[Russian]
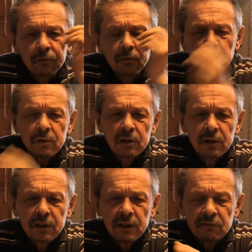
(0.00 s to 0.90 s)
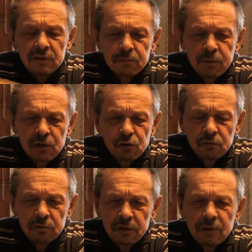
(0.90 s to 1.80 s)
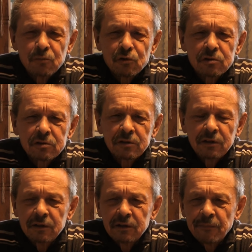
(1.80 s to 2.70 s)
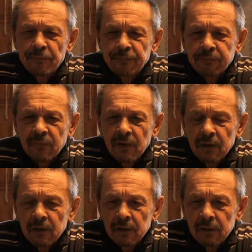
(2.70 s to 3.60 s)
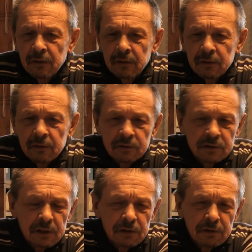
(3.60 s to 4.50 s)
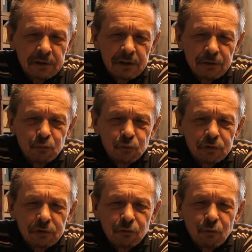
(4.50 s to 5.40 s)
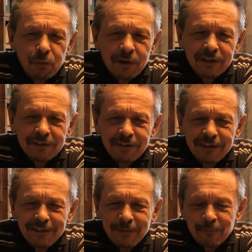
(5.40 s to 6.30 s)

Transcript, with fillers: только я вас прошу, не можете ли захватить бутылку портвейна?